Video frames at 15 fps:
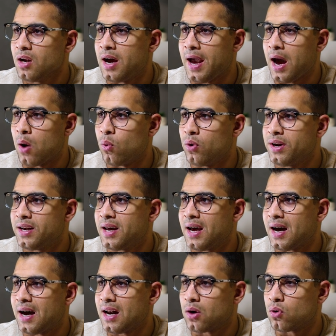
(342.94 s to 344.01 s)
هيحولنا
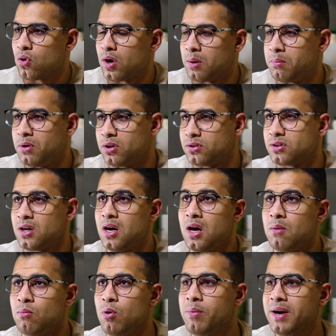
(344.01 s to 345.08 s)
على جوجل بارد
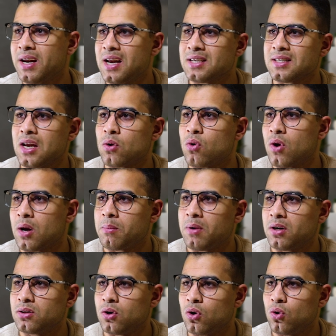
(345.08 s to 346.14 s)
ممكن اسال جوجل
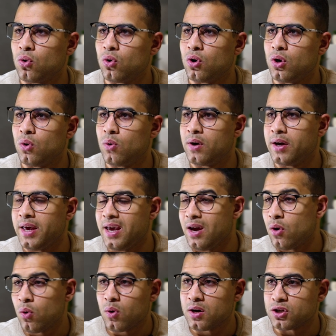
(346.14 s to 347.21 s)
بارد اقول له هو ايه
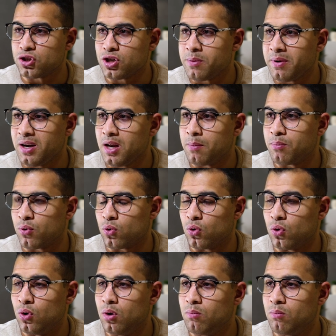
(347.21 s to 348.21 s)
هو جيميني برو